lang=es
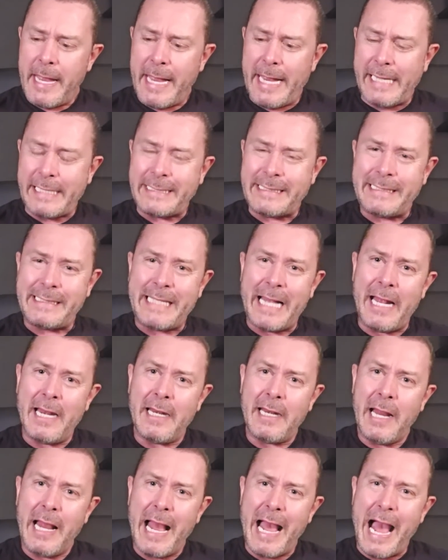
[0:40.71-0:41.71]

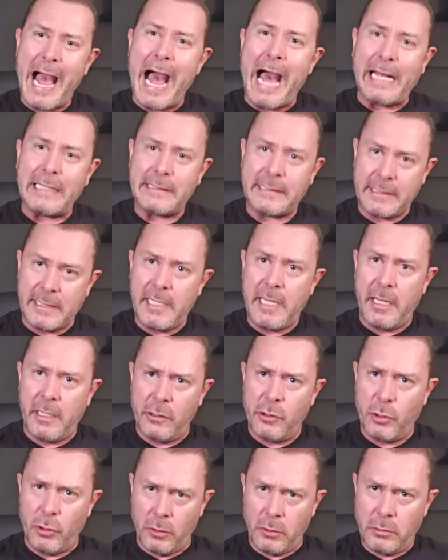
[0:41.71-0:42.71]
están
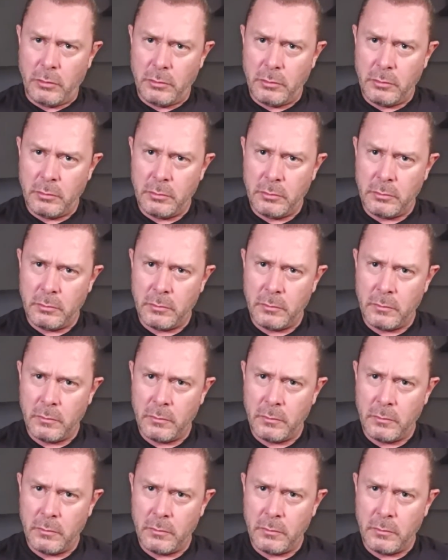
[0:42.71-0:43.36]
haciendo,